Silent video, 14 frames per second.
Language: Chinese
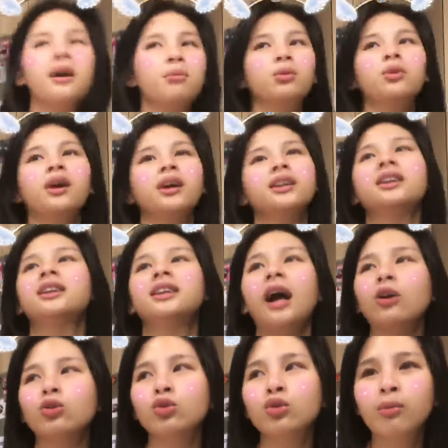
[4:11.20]
啊，不对，是
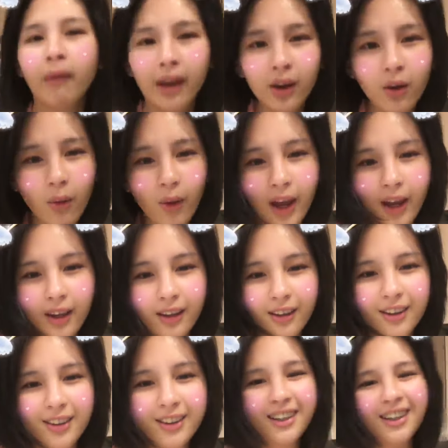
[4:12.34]
早出玫瑰，
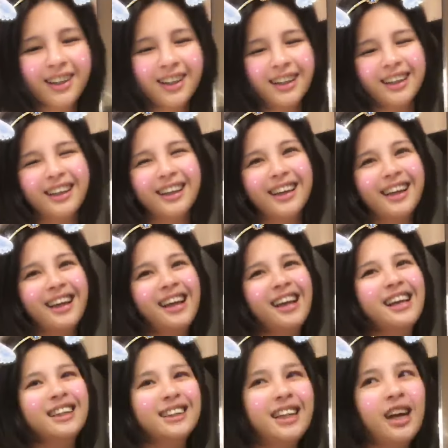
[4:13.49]
呵呵
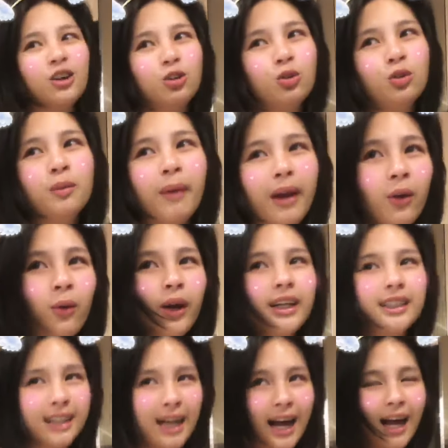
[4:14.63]
早出没回
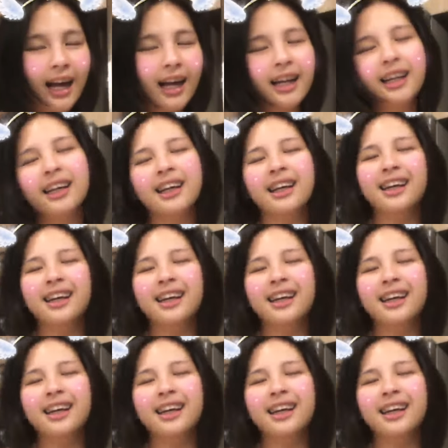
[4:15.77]
家。呵